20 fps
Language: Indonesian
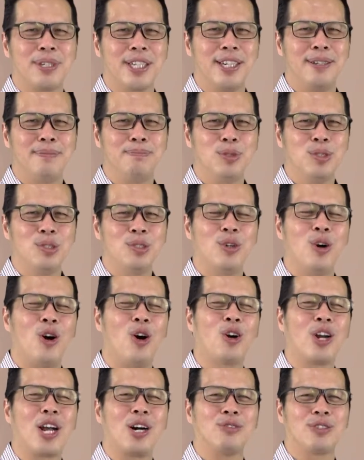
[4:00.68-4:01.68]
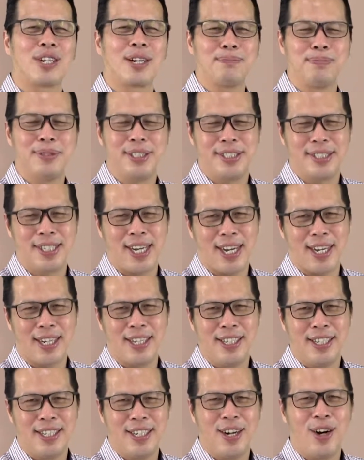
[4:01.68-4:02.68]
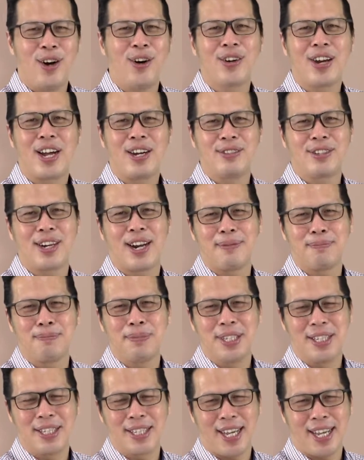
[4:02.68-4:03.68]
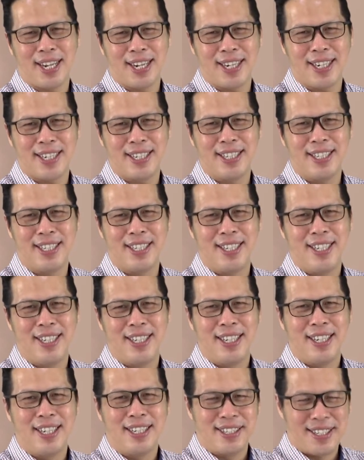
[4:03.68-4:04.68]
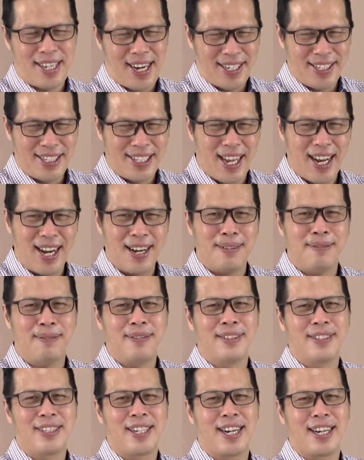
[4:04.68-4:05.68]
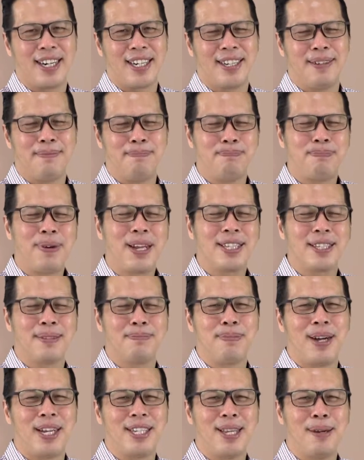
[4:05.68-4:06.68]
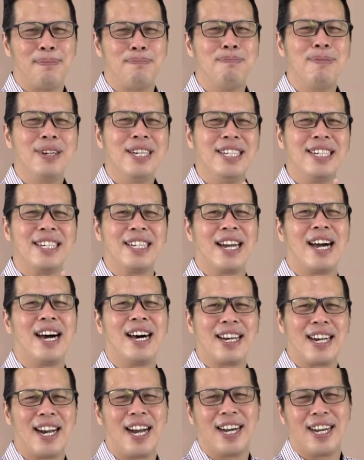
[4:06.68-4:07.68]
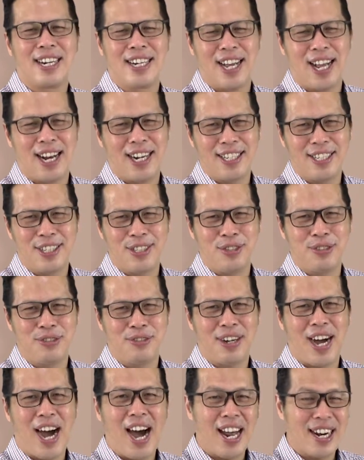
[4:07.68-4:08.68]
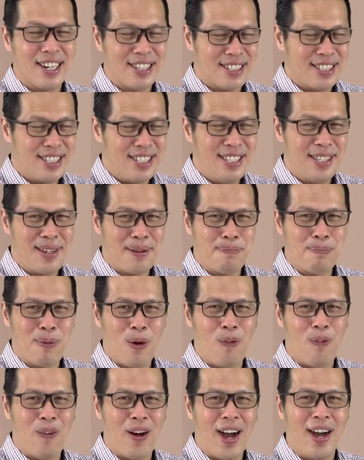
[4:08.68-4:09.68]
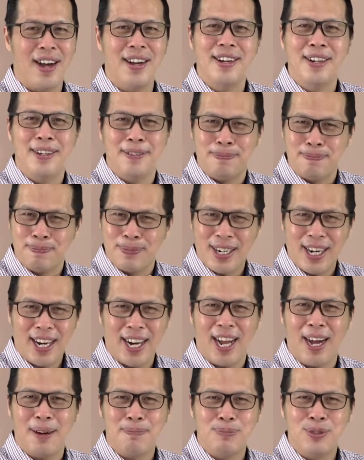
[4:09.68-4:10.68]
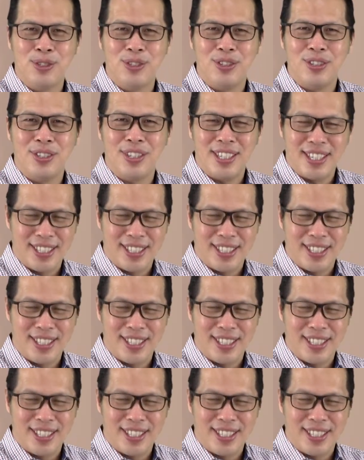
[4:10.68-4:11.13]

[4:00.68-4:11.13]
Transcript: berilmu, orang-orang bijak, orang-orang pintar. Daniel dan keempat temannya mendengar akan hal itu. Artinya bahwa mereka pun